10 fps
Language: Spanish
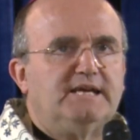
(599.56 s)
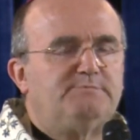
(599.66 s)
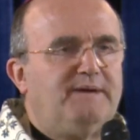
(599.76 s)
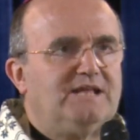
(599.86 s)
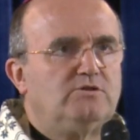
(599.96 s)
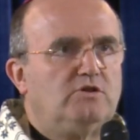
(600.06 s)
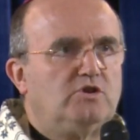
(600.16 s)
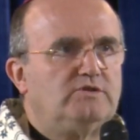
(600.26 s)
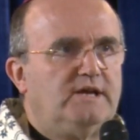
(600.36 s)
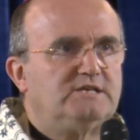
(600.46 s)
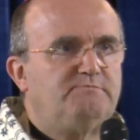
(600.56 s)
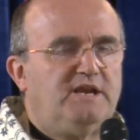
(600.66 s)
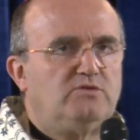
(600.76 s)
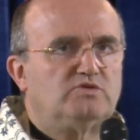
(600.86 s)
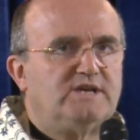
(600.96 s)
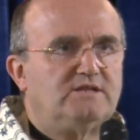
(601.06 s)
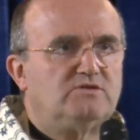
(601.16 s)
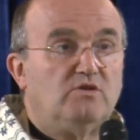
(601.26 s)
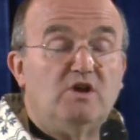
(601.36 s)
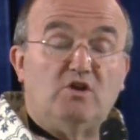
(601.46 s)
esperando el don del Espíritu
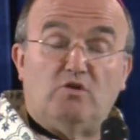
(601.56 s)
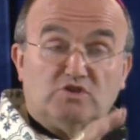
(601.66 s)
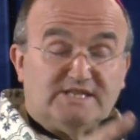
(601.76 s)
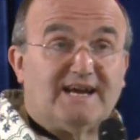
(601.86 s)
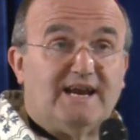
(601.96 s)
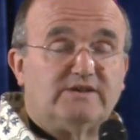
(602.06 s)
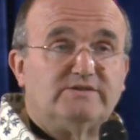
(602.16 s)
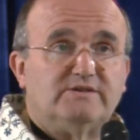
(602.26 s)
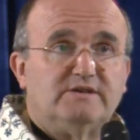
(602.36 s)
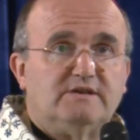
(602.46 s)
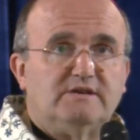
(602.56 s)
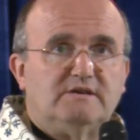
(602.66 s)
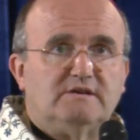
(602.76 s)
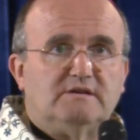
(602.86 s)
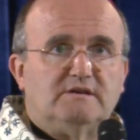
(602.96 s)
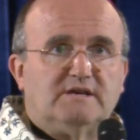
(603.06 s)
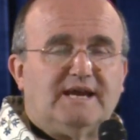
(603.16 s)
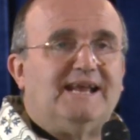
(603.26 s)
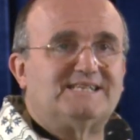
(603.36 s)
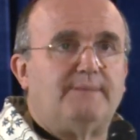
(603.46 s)
Santo. Luego está claro
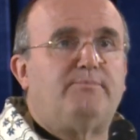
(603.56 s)
que las